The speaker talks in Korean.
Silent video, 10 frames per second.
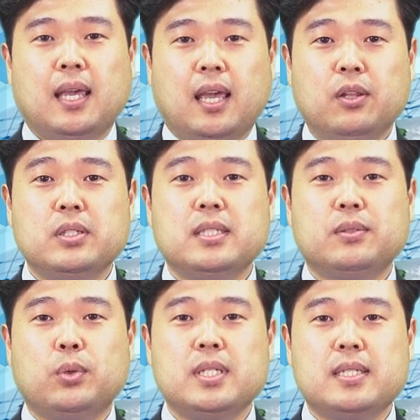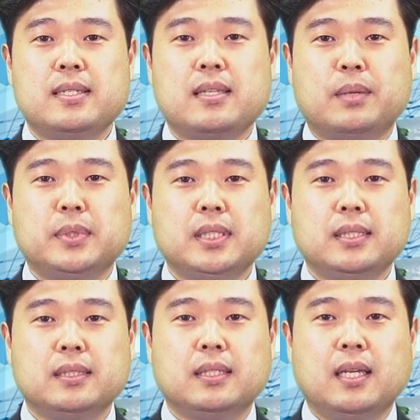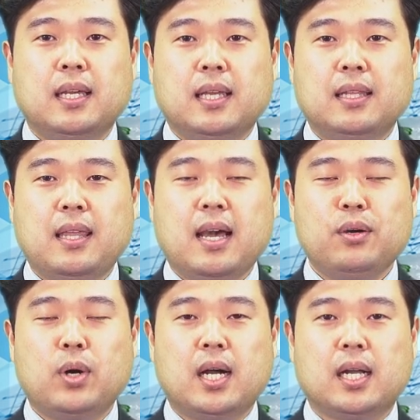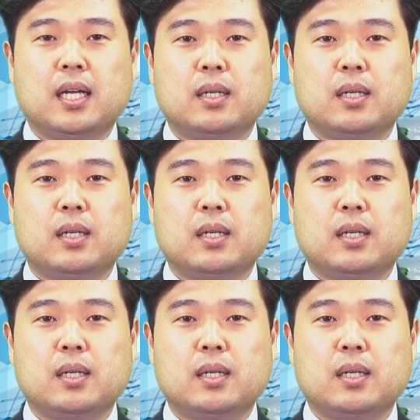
에너지 스토리 시스템은 태양광,